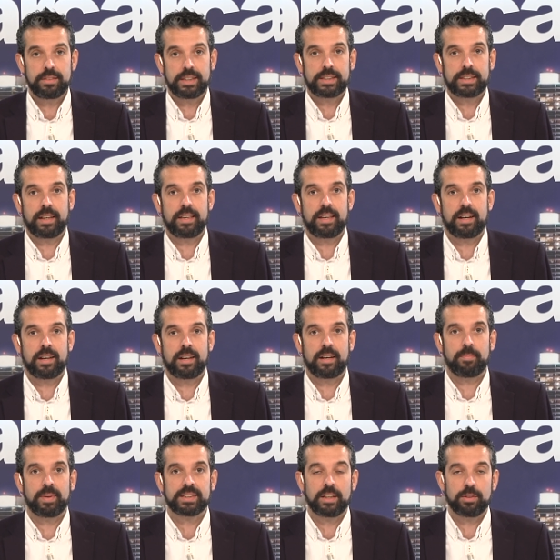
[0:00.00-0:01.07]
está ya
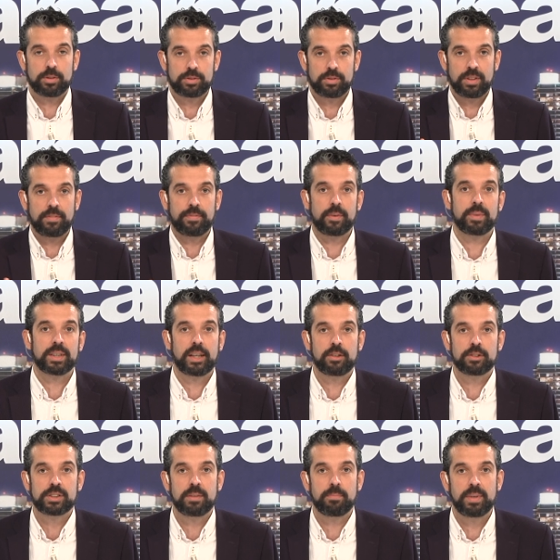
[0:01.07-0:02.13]
pasando. Son informes que
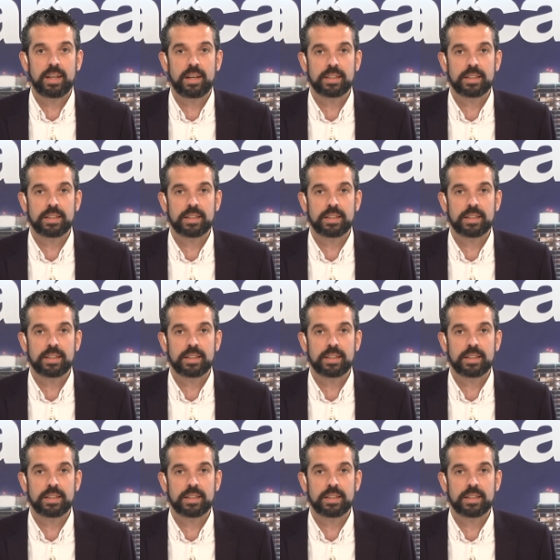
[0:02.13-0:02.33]
nos envía